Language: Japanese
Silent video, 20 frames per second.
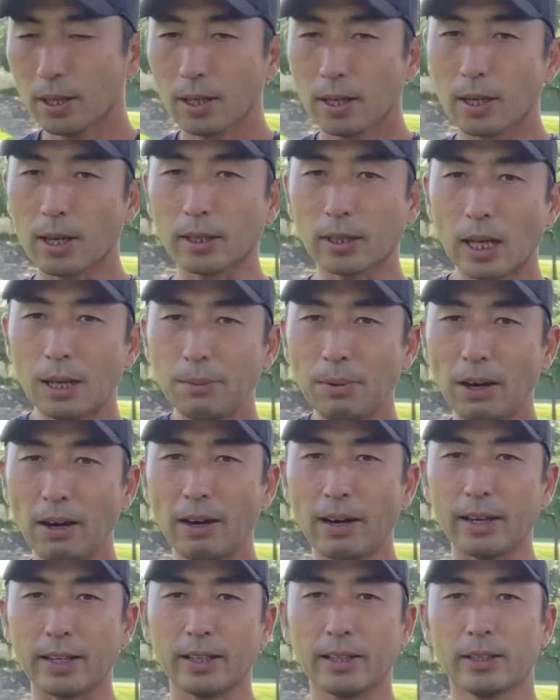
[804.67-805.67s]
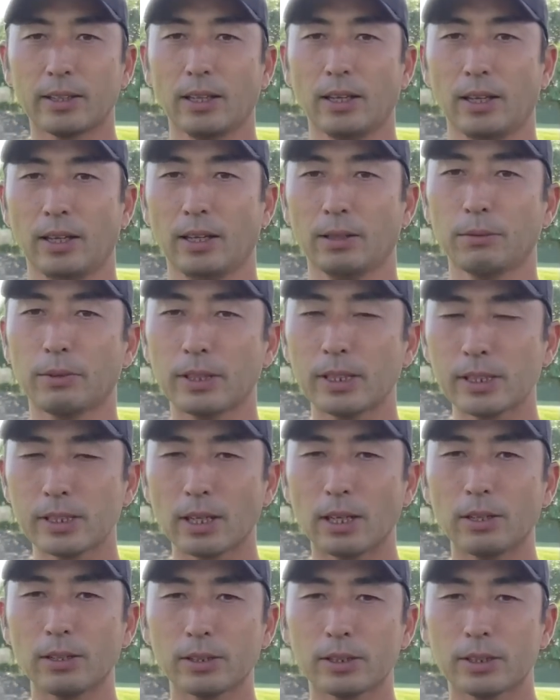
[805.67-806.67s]
肩周りって、私
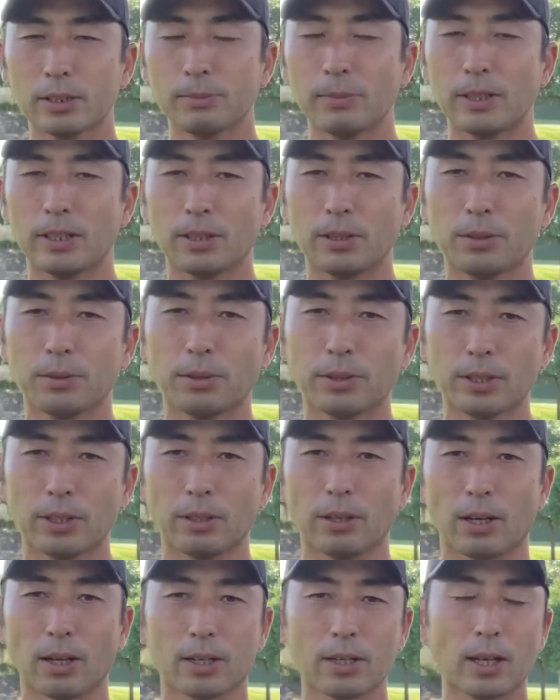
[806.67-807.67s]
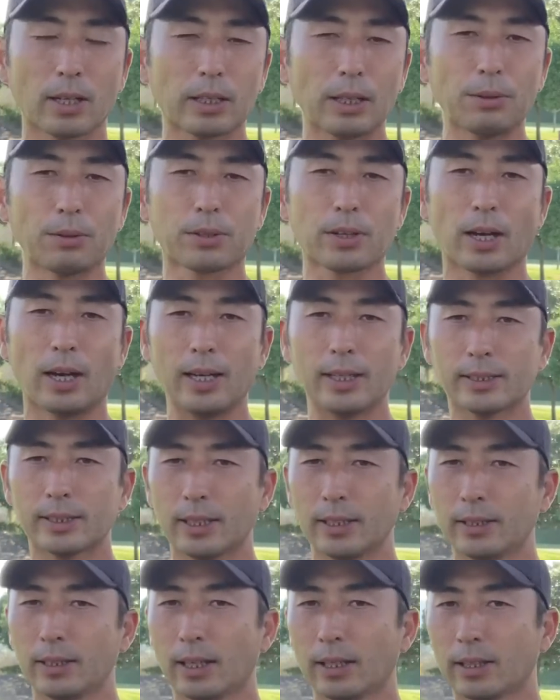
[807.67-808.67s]
が進めてる動きっていうのは肩の回
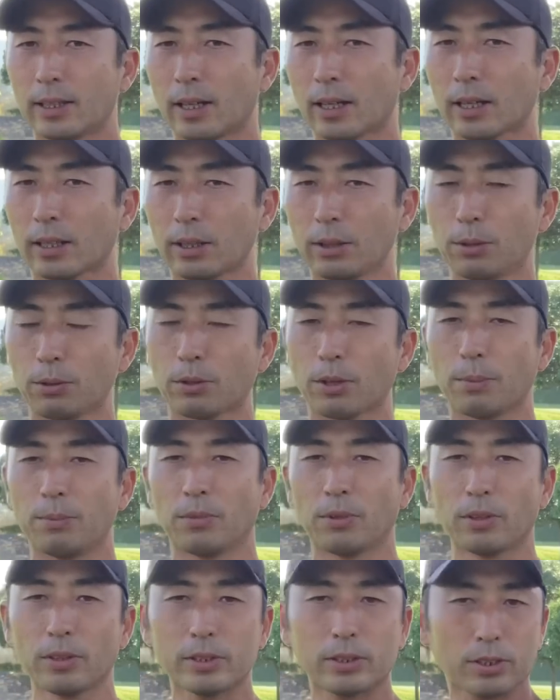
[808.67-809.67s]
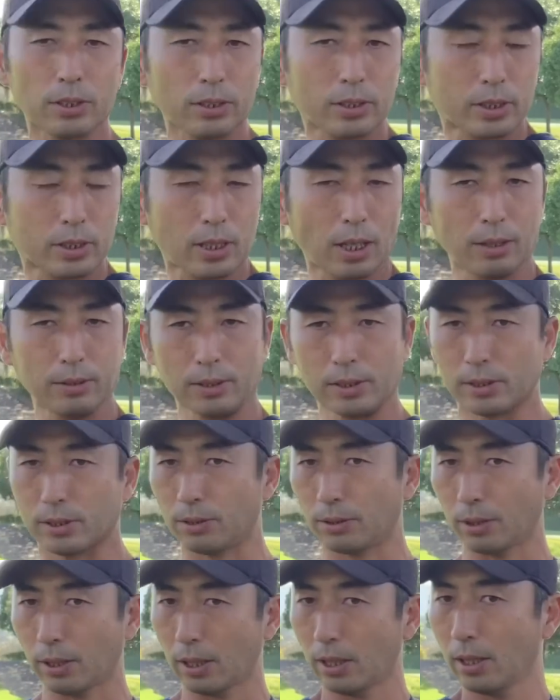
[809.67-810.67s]
旋だったり肩の動きものすごく使うんです
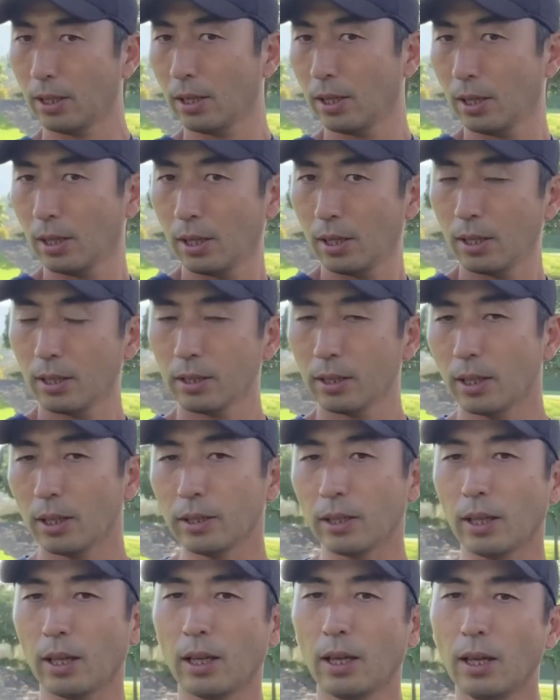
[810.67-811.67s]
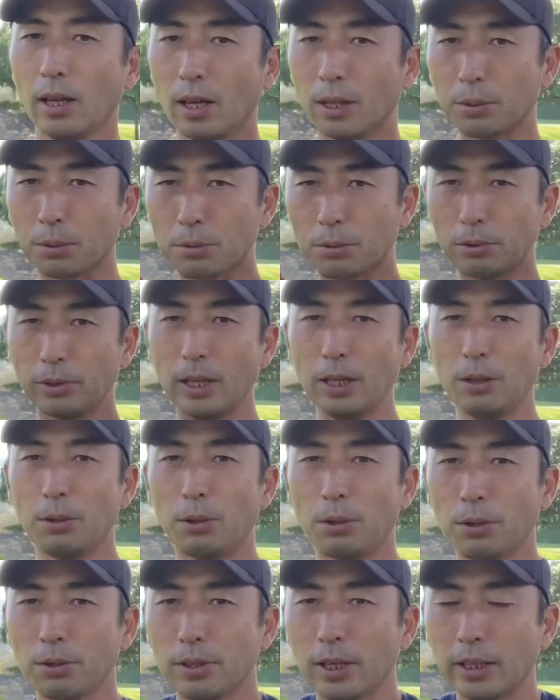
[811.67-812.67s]
よね。なんでこの辺
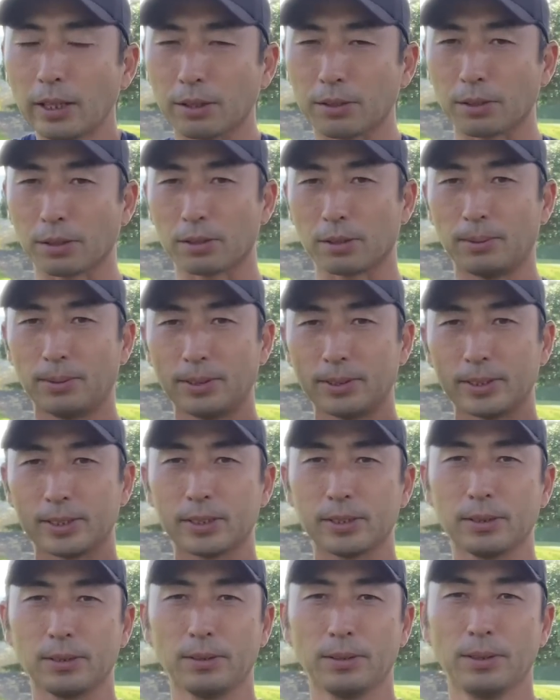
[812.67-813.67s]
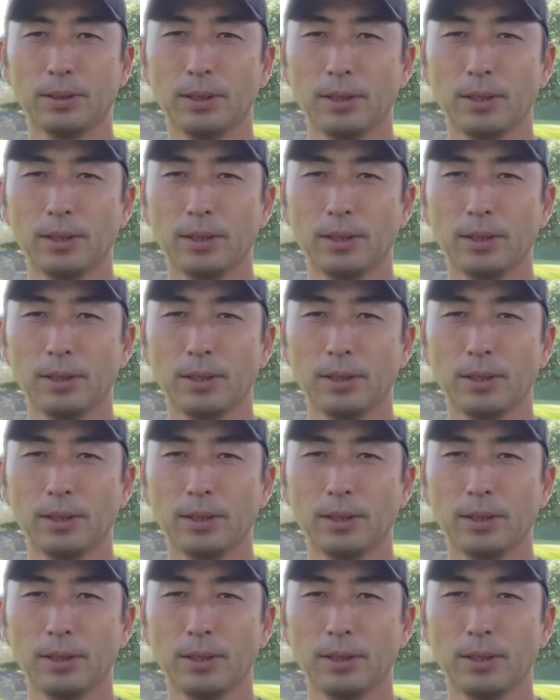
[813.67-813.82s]
ほぐれてくると思うんですよ。